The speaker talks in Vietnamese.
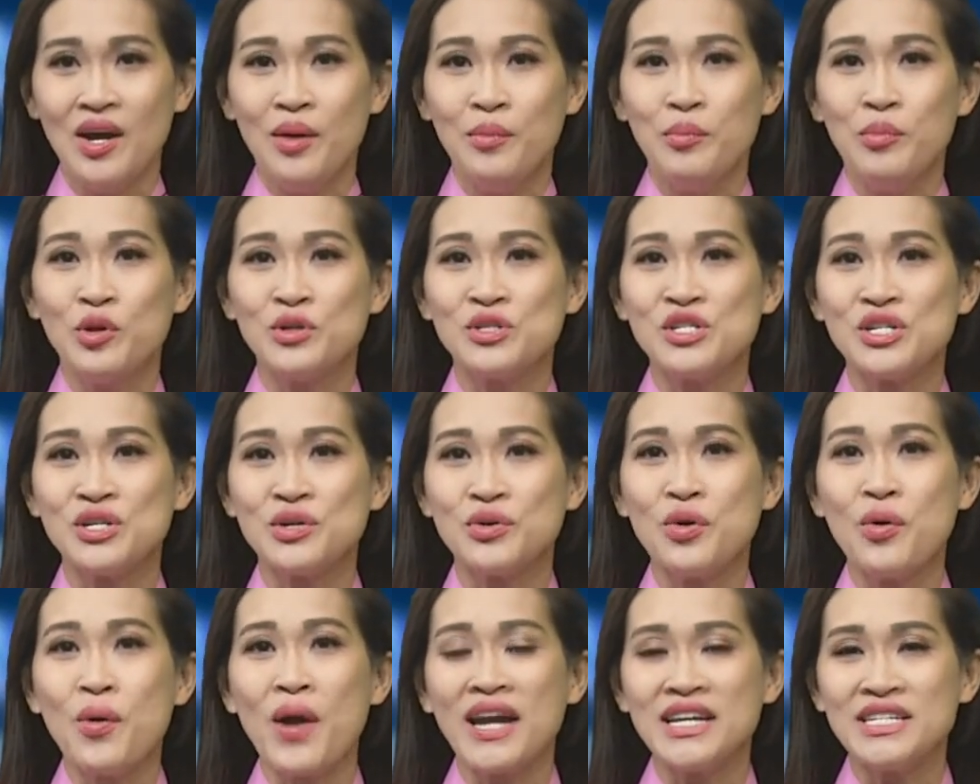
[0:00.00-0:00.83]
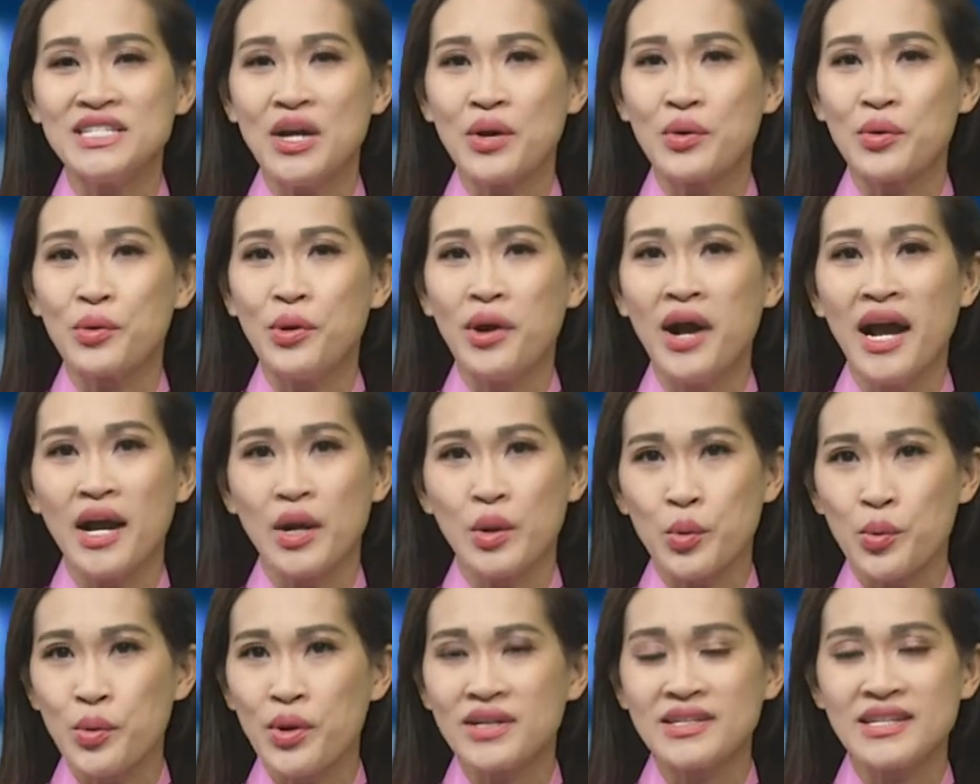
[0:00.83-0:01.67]
Bộ trưởng Ngoại giao của Hàn
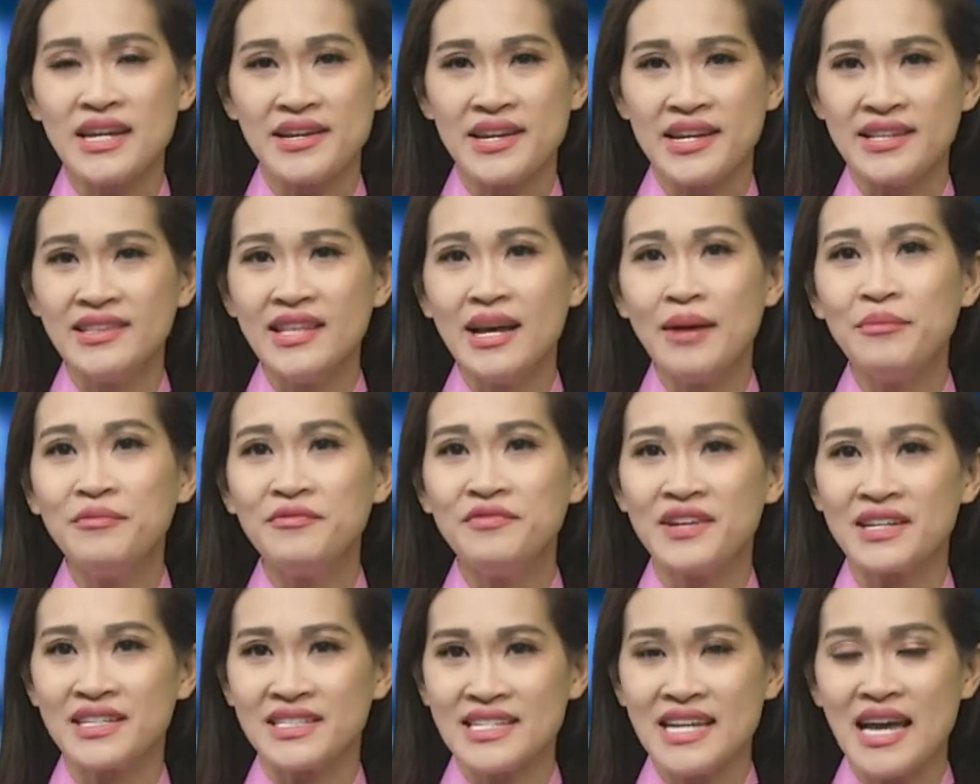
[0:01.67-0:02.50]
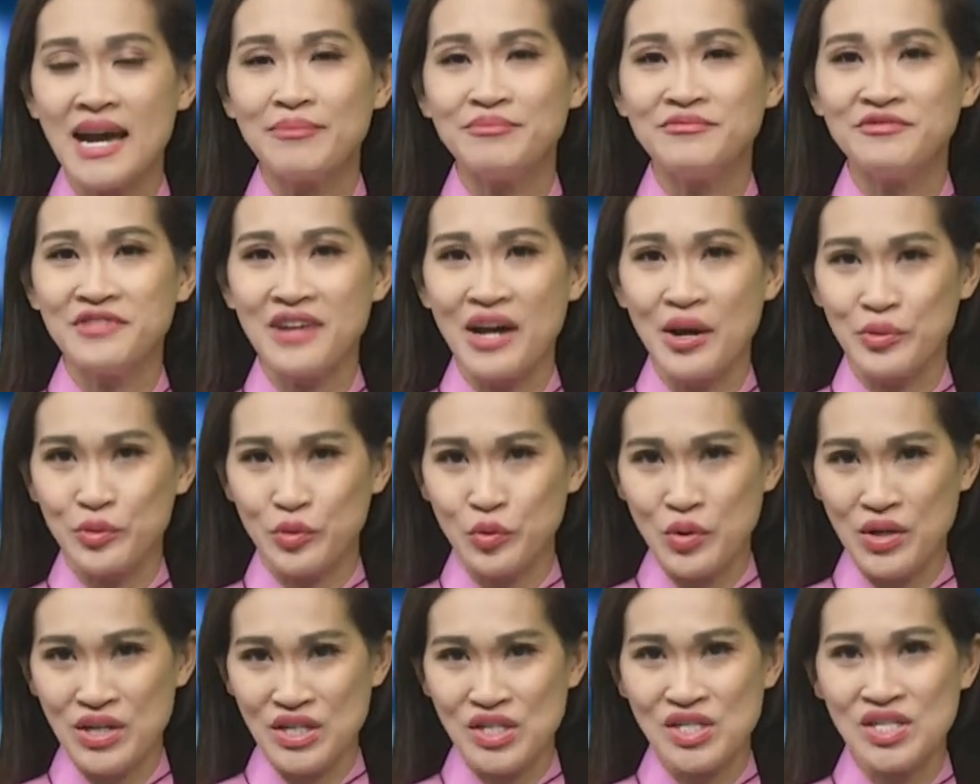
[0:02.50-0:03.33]
Quốc đã đến thăm Việt Nam vào
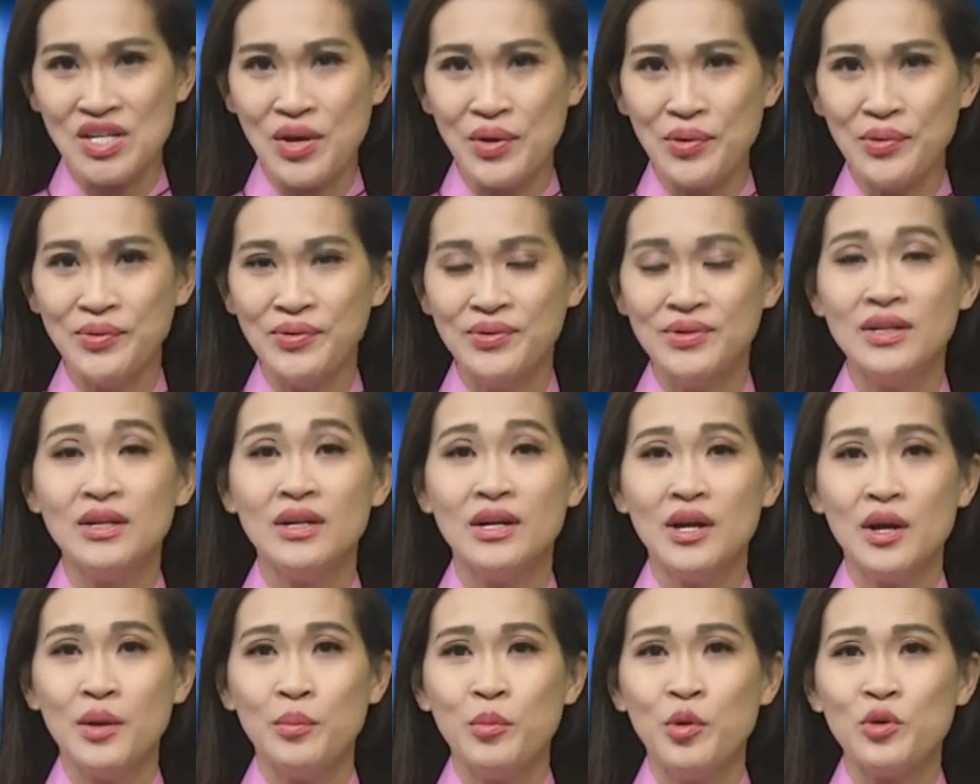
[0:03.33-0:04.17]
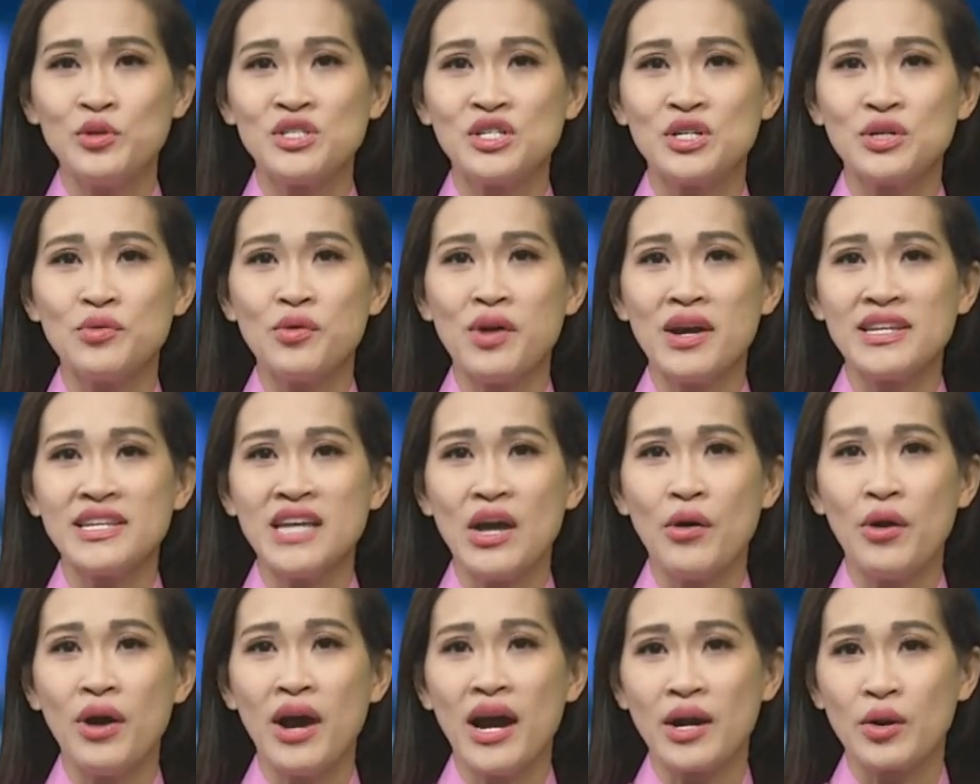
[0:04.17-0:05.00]
tuần sau Bộ trưởng Ngoại
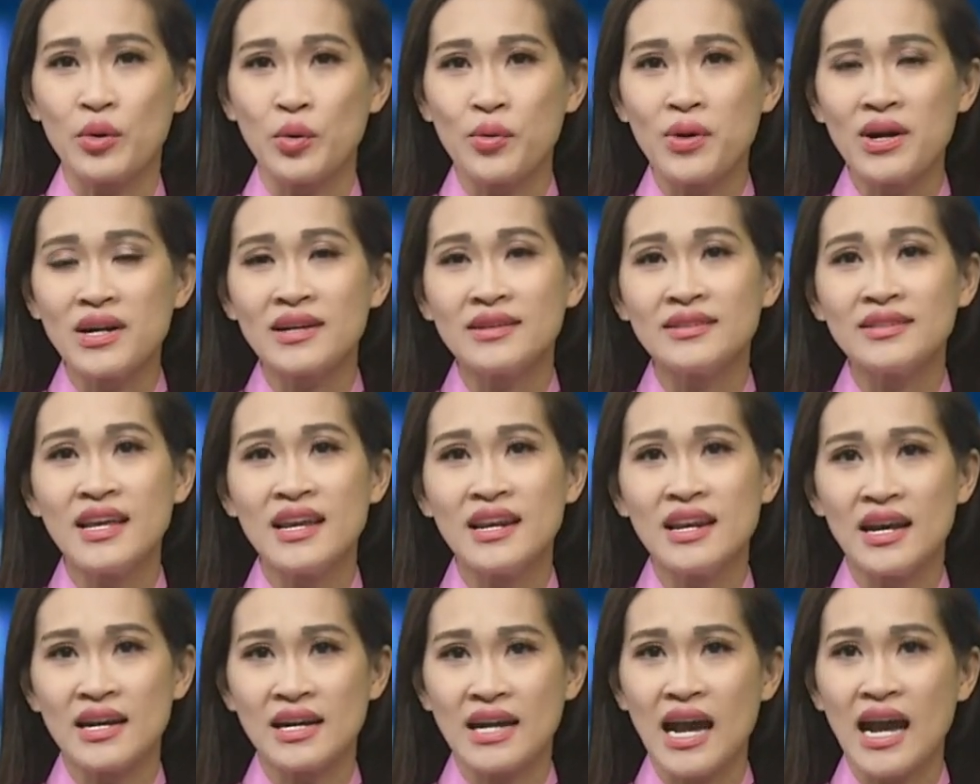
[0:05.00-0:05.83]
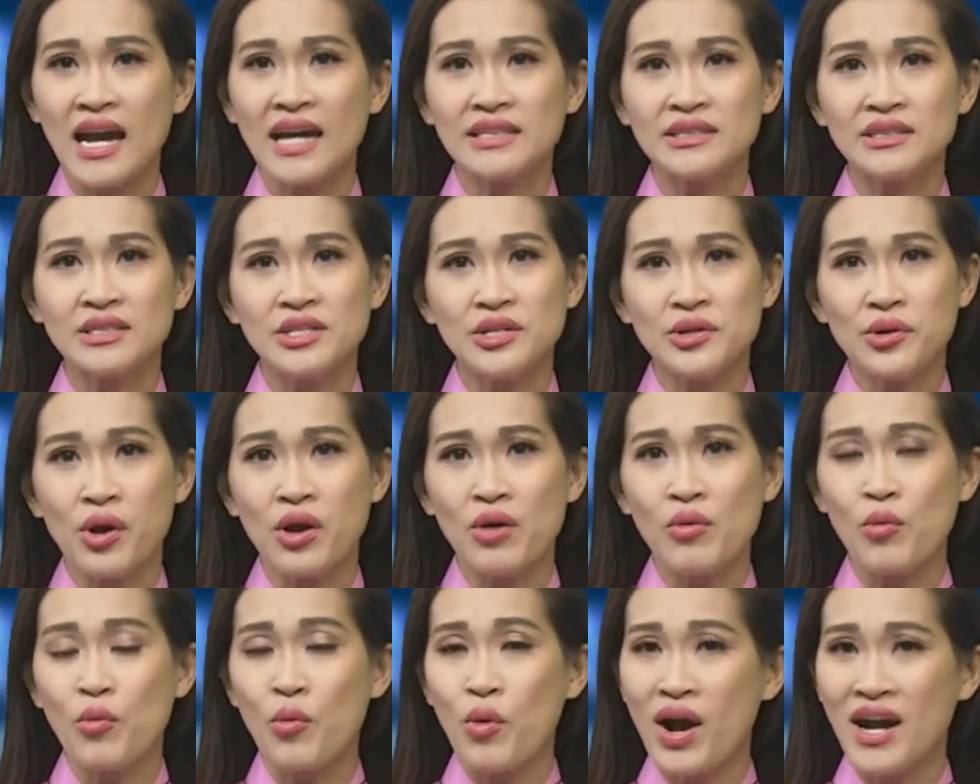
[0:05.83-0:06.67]
giao Hàn Quốc có tên là Khan
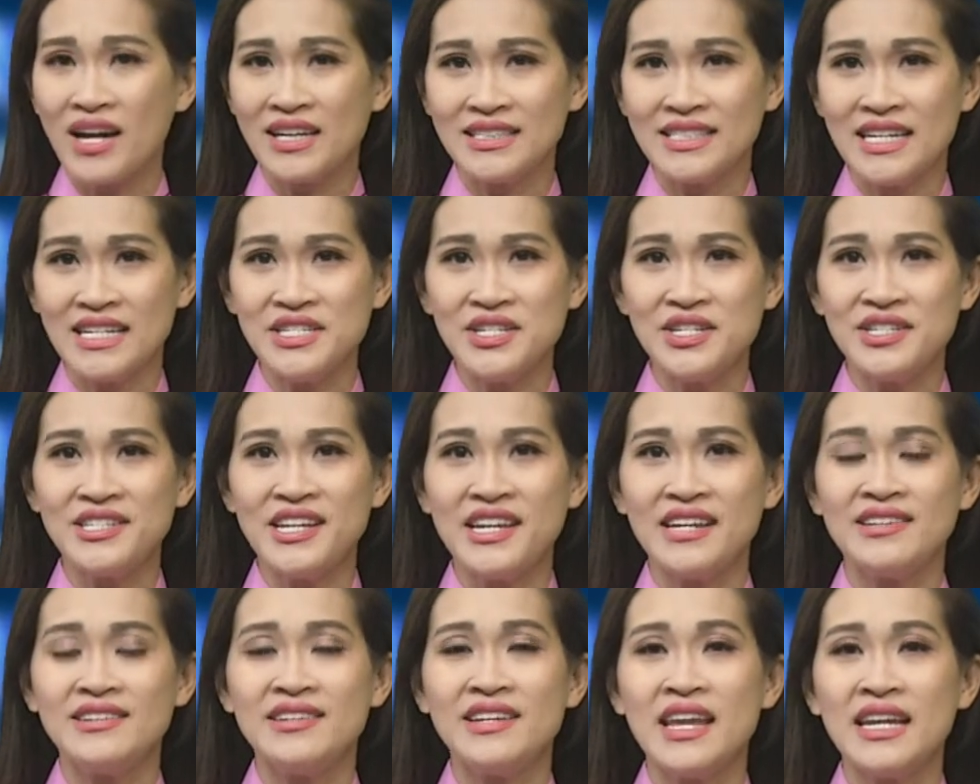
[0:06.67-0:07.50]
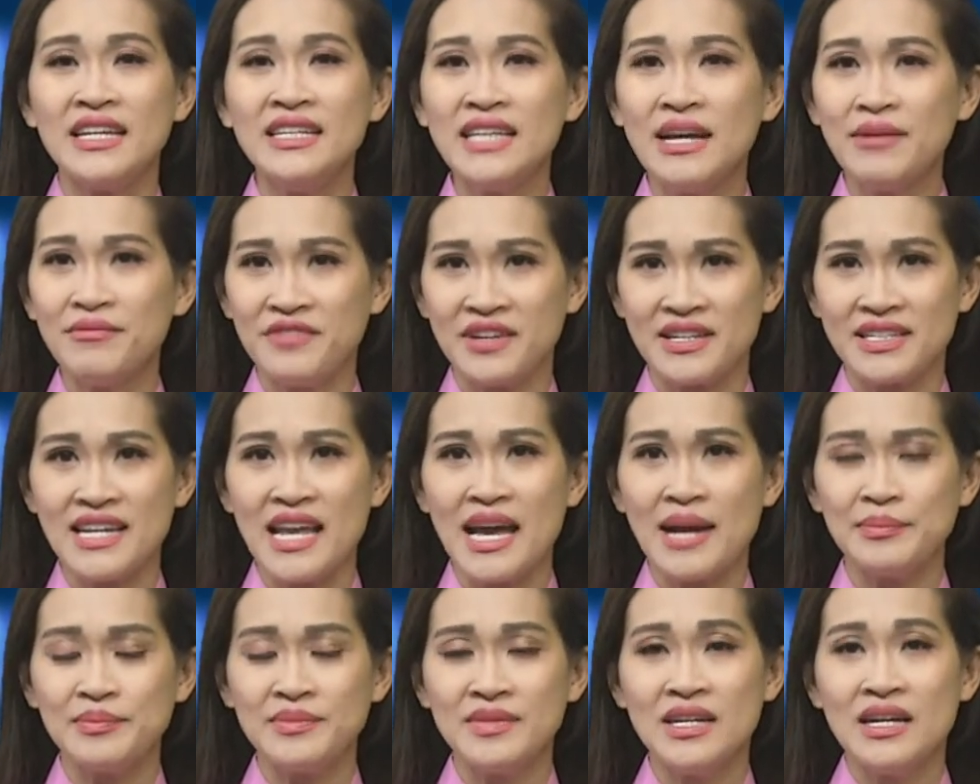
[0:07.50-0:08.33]
Kyung-hwa đã dự định đến thăm Việt
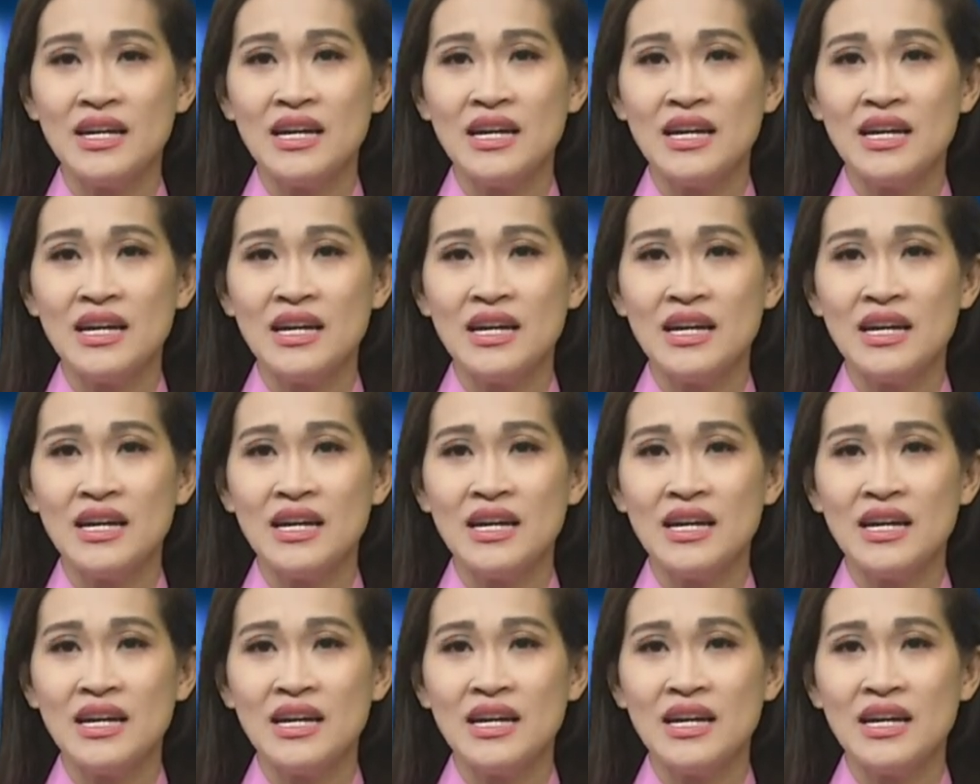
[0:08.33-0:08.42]
Nam,